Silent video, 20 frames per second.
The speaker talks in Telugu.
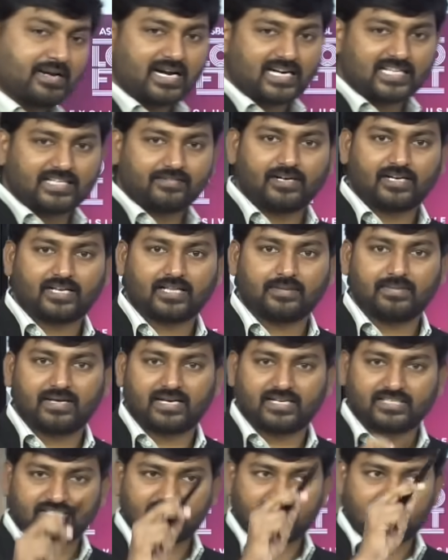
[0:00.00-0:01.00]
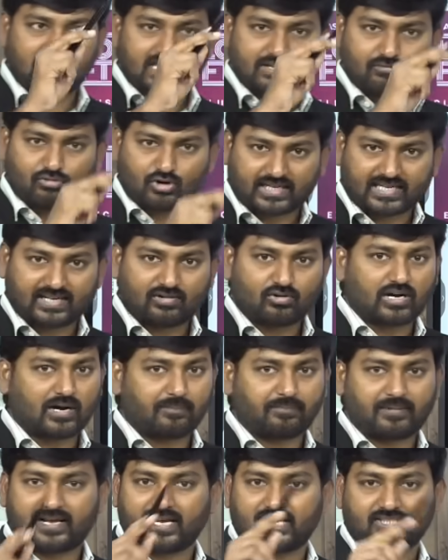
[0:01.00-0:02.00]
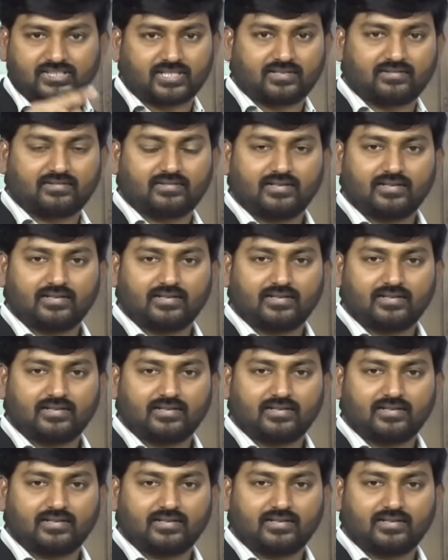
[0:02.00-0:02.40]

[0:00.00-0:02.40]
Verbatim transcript: మీకు అర్థమై ఉంటుంది మీరు ఇచ్చినది ఒకటే ఒక అప్లికేషన్